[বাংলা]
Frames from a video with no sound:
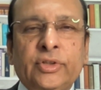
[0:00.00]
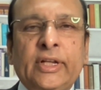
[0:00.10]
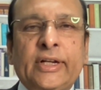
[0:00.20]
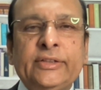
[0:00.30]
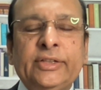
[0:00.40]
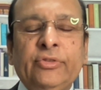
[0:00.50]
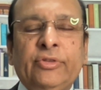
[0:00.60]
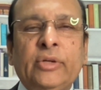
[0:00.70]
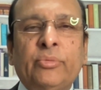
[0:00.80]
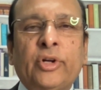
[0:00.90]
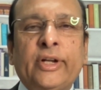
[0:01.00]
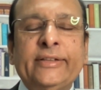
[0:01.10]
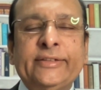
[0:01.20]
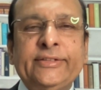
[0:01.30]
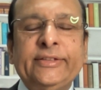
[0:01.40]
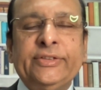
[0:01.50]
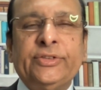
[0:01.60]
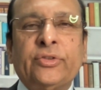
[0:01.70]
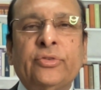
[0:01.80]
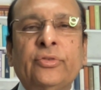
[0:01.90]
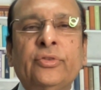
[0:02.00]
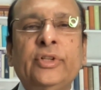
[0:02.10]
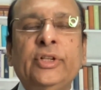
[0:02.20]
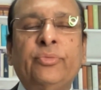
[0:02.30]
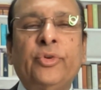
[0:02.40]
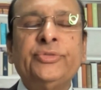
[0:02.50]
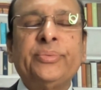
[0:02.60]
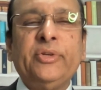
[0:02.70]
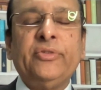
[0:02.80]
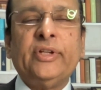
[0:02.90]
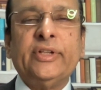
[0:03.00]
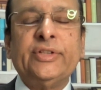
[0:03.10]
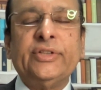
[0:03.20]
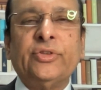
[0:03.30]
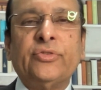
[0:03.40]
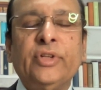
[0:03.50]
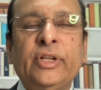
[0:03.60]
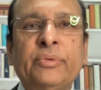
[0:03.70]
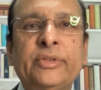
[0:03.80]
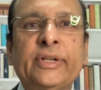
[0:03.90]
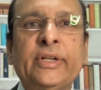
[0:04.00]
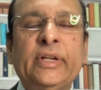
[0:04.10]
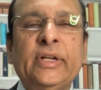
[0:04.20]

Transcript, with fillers: যদি দেখা যায় ইউকে বর্ডার এজেন্সি যখন এনফোর্সমেন্ট ইউটি এসে যখন দেখবে যে